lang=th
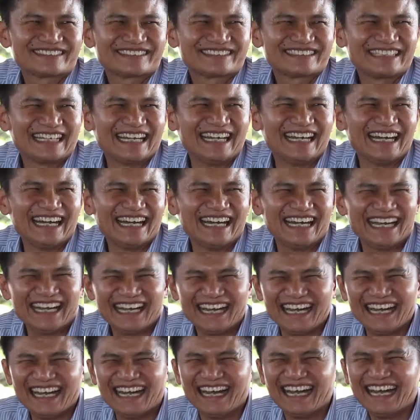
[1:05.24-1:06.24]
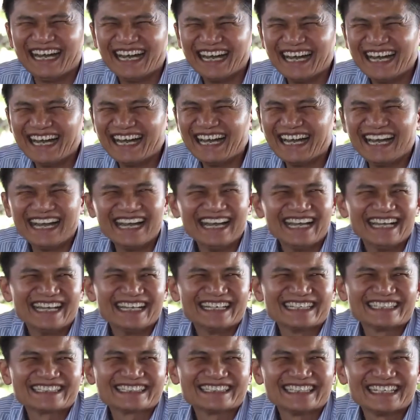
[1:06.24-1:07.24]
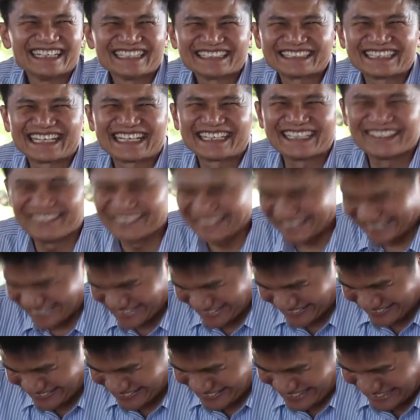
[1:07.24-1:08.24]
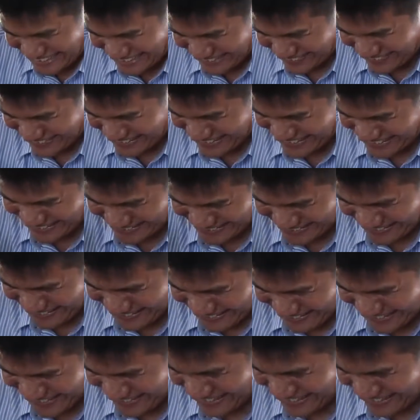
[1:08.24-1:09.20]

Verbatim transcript: งถิ่น จังหวัดอุบลราชธานีสำนักงานกองทุนสนับส